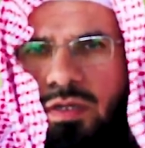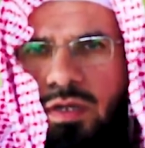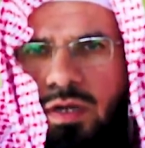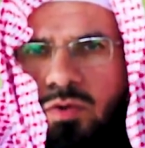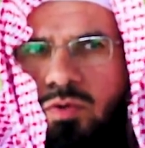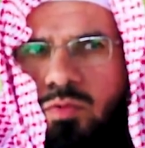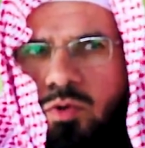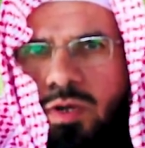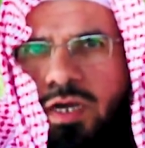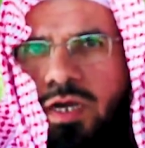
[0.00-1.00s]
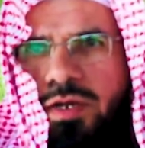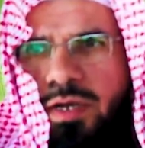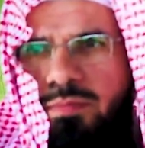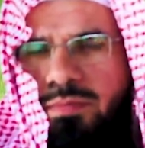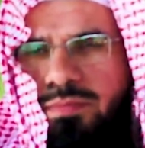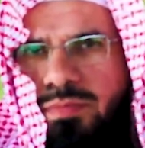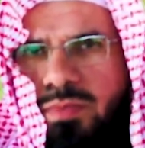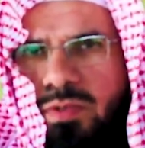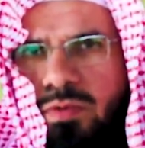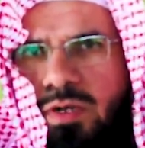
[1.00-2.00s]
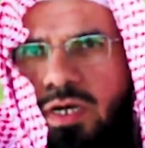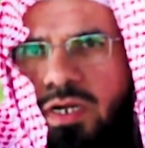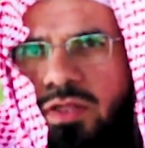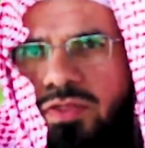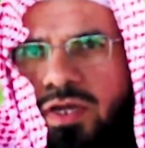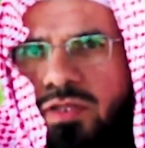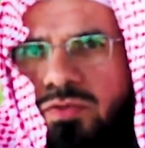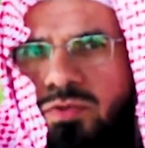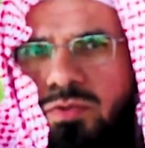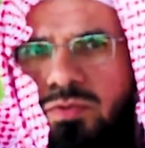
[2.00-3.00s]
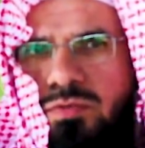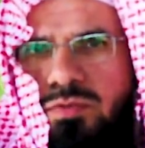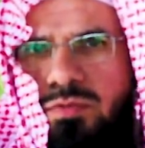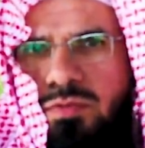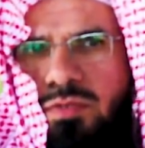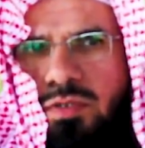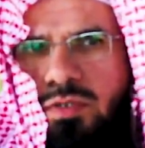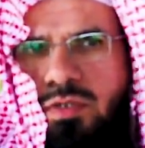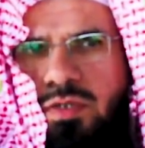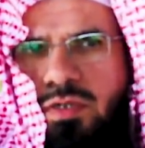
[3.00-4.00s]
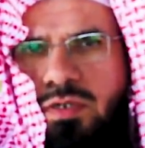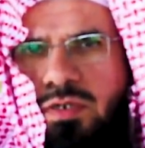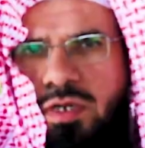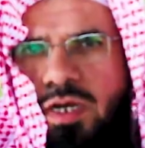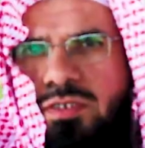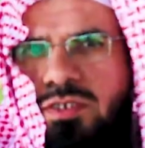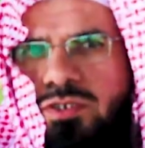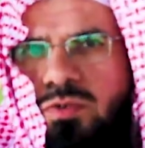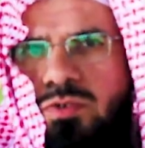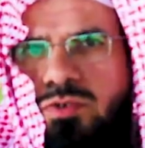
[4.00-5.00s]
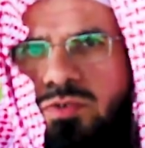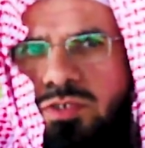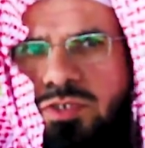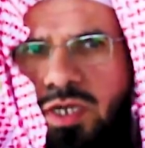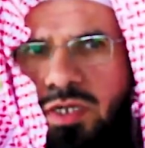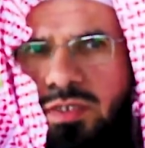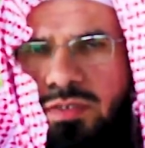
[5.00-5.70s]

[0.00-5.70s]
أقوم ولا أنام وقال الثالث لا أتزوج النساء